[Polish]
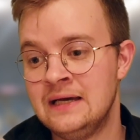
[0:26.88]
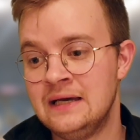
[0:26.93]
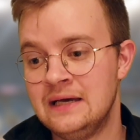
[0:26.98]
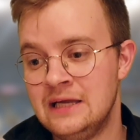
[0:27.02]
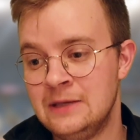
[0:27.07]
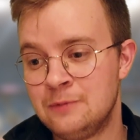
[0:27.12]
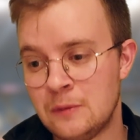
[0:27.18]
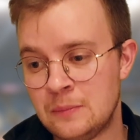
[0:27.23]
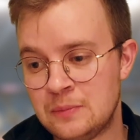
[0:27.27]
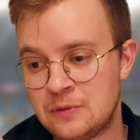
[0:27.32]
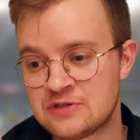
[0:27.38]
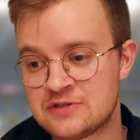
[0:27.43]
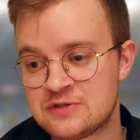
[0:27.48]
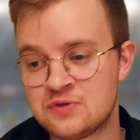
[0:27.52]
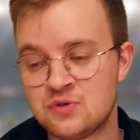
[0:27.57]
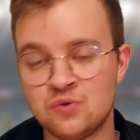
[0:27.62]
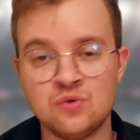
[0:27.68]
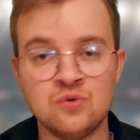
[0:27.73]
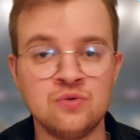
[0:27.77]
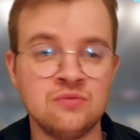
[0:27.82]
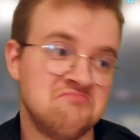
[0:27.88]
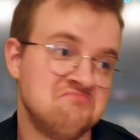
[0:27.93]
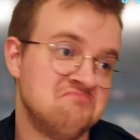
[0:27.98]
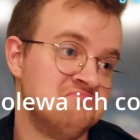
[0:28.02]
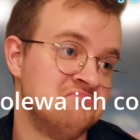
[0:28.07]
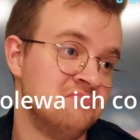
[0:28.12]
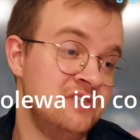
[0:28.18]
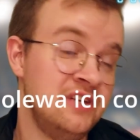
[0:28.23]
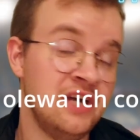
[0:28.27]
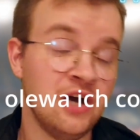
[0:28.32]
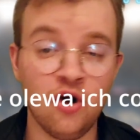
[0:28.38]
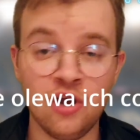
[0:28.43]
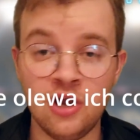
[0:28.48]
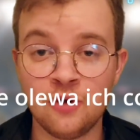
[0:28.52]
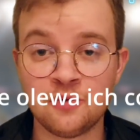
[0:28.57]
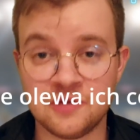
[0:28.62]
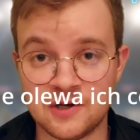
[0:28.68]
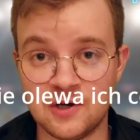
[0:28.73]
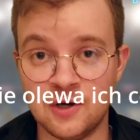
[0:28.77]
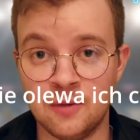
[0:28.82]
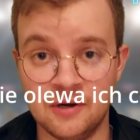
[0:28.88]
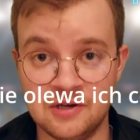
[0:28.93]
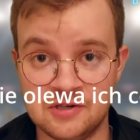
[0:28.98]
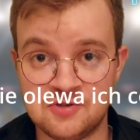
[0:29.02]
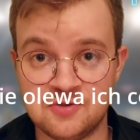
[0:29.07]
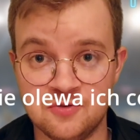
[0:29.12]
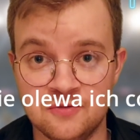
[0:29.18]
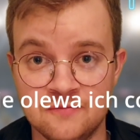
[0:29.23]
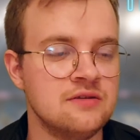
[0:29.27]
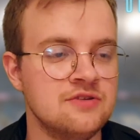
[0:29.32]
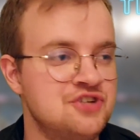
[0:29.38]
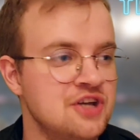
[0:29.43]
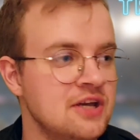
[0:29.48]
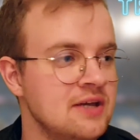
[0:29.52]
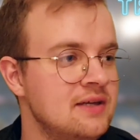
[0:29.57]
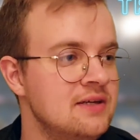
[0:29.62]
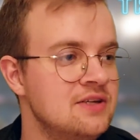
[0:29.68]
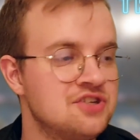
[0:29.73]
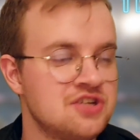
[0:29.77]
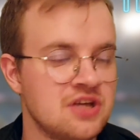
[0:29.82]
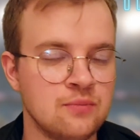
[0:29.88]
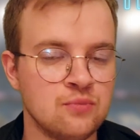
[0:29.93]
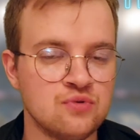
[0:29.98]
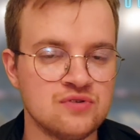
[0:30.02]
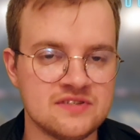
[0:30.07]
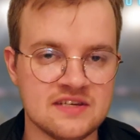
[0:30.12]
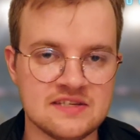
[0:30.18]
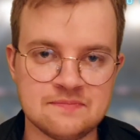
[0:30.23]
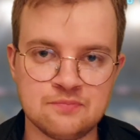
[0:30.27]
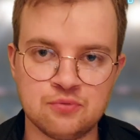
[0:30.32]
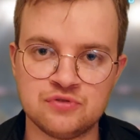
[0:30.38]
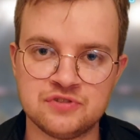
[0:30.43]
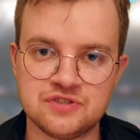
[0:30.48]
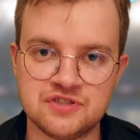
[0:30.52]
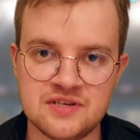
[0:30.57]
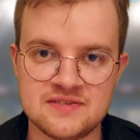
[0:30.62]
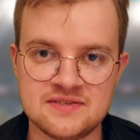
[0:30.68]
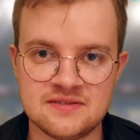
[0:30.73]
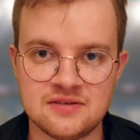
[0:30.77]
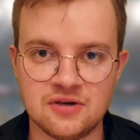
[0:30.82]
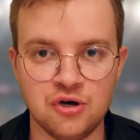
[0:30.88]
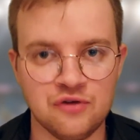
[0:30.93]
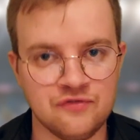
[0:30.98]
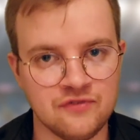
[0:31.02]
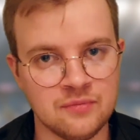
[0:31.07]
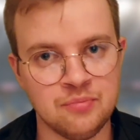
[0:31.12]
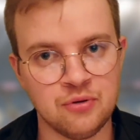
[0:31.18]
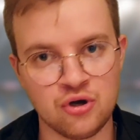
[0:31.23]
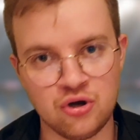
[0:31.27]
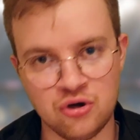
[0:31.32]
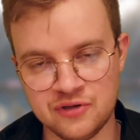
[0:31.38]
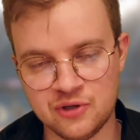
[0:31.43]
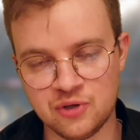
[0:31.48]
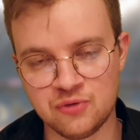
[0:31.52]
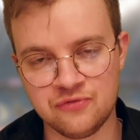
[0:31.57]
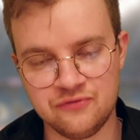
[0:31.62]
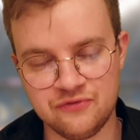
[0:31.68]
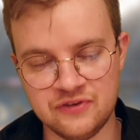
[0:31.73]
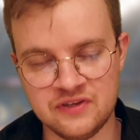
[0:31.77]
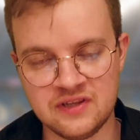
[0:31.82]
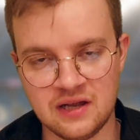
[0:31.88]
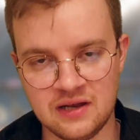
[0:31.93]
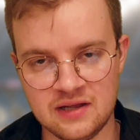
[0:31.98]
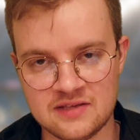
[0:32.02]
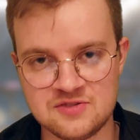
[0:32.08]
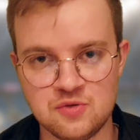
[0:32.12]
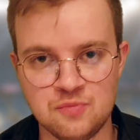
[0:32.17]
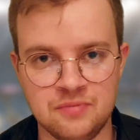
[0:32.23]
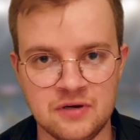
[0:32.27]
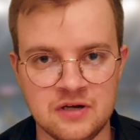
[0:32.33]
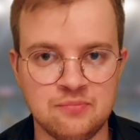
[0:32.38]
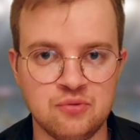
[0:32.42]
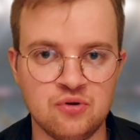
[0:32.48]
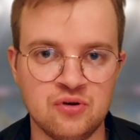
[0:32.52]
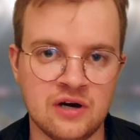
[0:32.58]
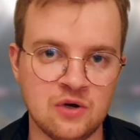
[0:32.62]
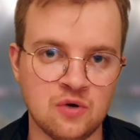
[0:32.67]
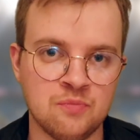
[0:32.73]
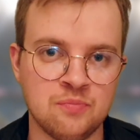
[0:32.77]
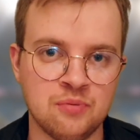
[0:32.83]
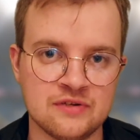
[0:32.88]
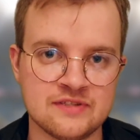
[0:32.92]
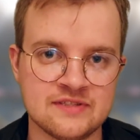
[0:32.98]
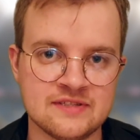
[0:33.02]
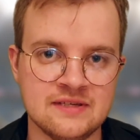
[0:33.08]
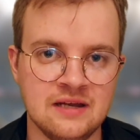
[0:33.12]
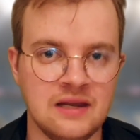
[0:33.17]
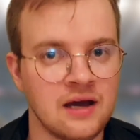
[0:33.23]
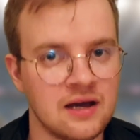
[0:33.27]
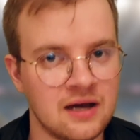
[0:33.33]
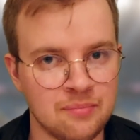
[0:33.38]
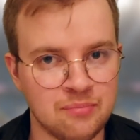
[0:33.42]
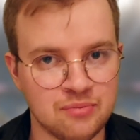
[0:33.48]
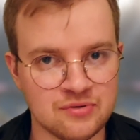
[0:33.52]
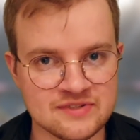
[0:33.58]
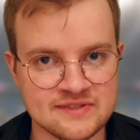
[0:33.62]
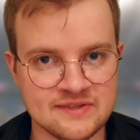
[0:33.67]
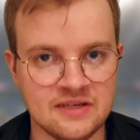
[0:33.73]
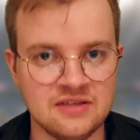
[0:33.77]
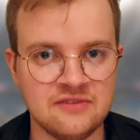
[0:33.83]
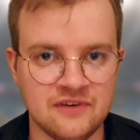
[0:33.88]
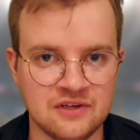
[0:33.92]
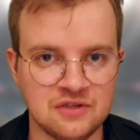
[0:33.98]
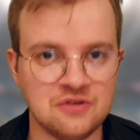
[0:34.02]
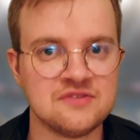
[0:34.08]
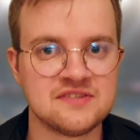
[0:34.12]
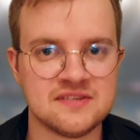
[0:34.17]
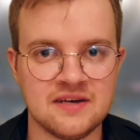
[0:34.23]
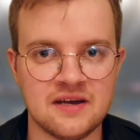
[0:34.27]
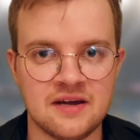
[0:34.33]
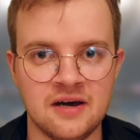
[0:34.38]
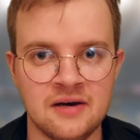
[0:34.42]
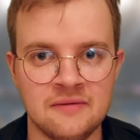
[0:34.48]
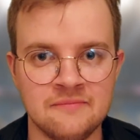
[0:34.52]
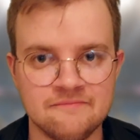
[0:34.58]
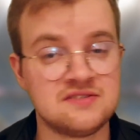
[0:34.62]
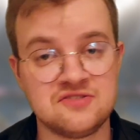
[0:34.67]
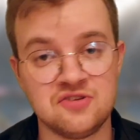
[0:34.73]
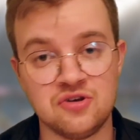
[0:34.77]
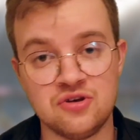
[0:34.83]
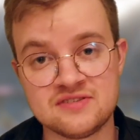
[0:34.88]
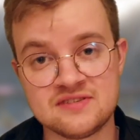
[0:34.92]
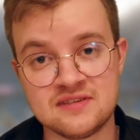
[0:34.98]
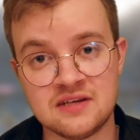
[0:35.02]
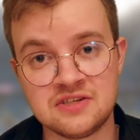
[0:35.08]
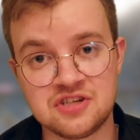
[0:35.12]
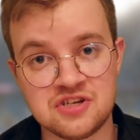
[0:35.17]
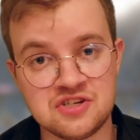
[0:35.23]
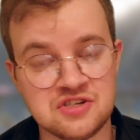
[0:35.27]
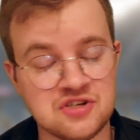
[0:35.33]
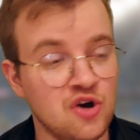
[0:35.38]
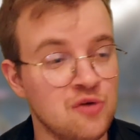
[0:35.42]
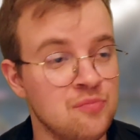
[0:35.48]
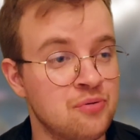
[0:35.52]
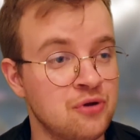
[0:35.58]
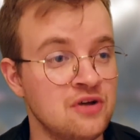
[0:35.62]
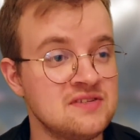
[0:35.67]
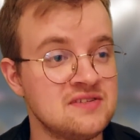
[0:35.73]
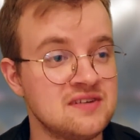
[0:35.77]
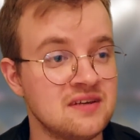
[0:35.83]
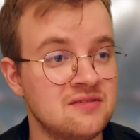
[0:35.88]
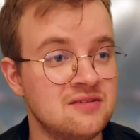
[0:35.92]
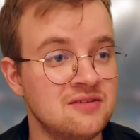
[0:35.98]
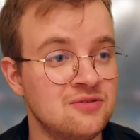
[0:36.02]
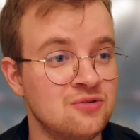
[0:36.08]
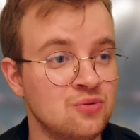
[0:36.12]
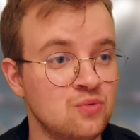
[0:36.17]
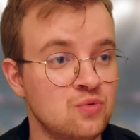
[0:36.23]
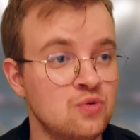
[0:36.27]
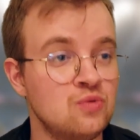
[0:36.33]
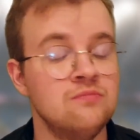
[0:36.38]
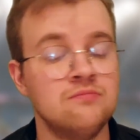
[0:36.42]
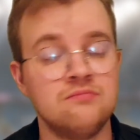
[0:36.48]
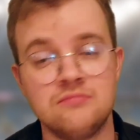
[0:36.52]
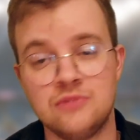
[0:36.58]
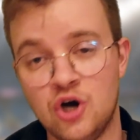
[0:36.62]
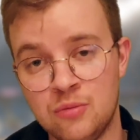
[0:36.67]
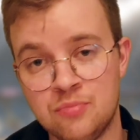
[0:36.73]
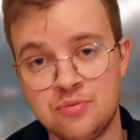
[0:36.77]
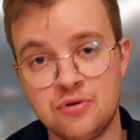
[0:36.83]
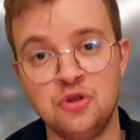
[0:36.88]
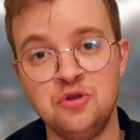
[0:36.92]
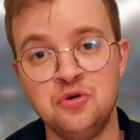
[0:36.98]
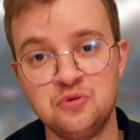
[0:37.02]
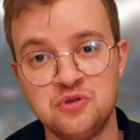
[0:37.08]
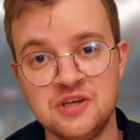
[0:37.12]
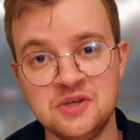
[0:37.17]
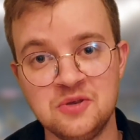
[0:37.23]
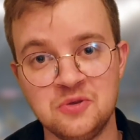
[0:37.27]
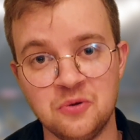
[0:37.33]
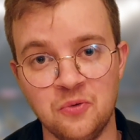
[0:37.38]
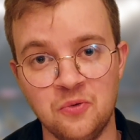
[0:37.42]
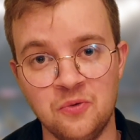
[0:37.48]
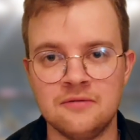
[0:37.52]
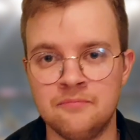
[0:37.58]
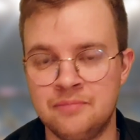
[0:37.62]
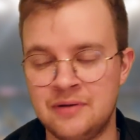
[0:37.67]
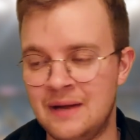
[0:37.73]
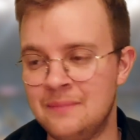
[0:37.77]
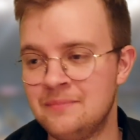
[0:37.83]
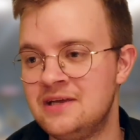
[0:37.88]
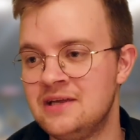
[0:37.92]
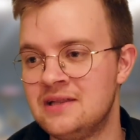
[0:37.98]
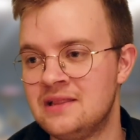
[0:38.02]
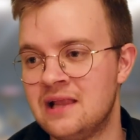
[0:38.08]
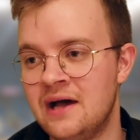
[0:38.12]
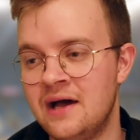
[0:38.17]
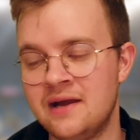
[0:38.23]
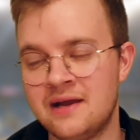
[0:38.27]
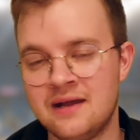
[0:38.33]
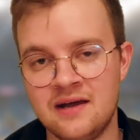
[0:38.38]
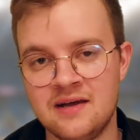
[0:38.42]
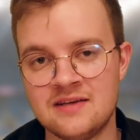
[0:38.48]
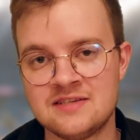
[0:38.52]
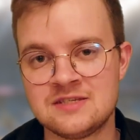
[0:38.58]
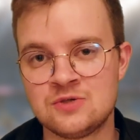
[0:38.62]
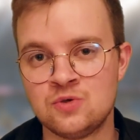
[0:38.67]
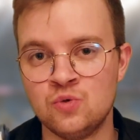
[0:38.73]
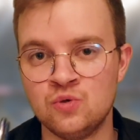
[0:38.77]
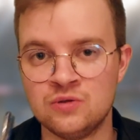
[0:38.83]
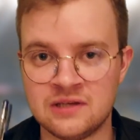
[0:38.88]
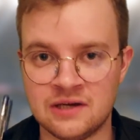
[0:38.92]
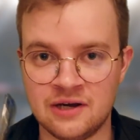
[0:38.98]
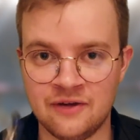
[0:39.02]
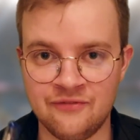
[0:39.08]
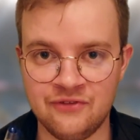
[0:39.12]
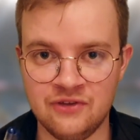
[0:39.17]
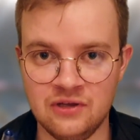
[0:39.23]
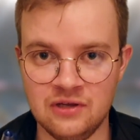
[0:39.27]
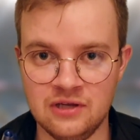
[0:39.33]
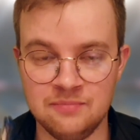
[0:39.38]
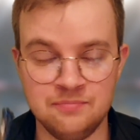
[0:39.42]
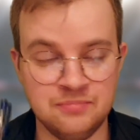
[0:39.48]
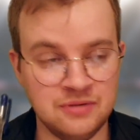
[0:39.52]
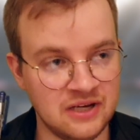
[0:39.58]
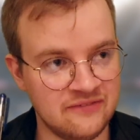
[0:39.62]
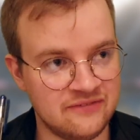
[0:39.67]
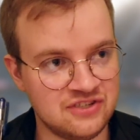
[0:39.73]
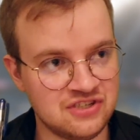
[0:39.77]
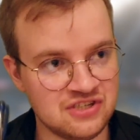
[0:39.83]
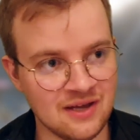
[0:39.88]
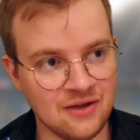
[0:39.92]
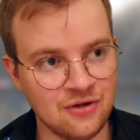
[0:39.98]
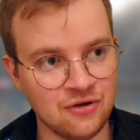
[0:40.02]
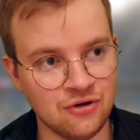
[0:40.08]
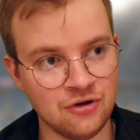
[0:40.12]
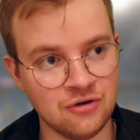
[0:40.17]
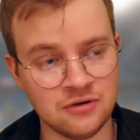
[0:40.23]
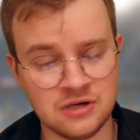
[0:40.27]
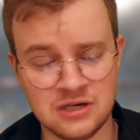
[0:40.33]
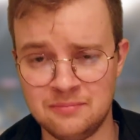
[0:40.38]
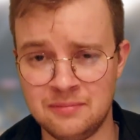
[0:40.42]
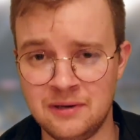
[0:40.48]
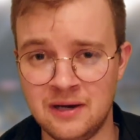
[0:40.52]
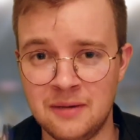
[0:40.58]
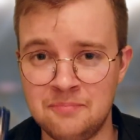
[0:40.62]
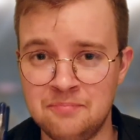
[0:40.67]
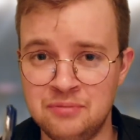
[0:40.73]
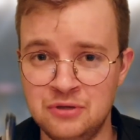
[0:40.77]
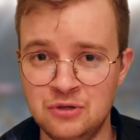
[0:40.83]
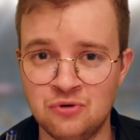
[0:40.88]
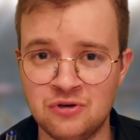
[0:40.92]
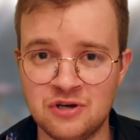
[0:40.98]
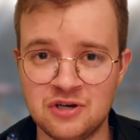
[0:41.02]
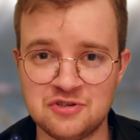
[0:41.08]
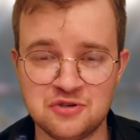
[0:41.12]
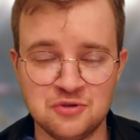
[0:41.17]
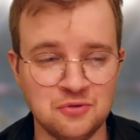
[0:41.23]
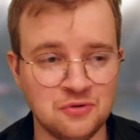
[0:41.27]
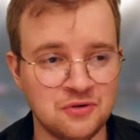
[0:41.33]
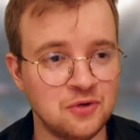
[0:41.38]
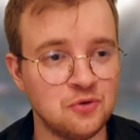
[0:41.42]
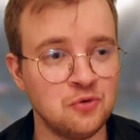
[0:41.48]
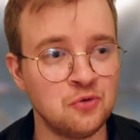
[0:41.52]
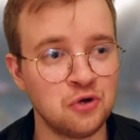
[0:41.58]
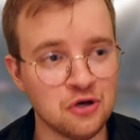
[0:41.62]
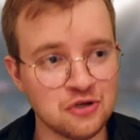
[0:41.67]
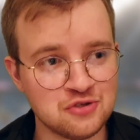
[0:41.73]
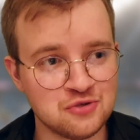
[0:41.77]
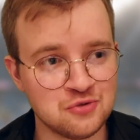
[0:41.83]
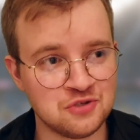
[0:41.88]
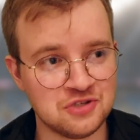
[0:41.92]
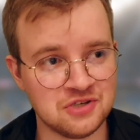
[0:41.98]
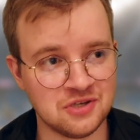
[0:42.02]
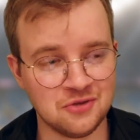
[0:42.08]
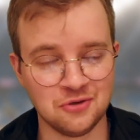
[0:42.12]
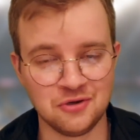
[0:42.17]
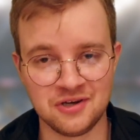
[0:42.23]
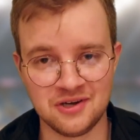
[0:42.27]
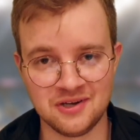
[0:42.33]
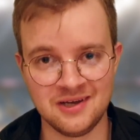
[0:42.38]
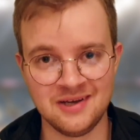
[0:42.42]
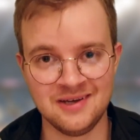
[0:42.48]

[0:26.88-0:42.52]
i po prostu nie olał tego meczu. Dzięki czemu zespół z Częstochowy pokonał w finale Superpucharu Polski Lecha Poznań 2 do 0, co oznacza, że obrońca tytułu obronił tytuł. Bramki dla RKS-u trafili. Pierwszego chyba piłkarz, który urodził się do gry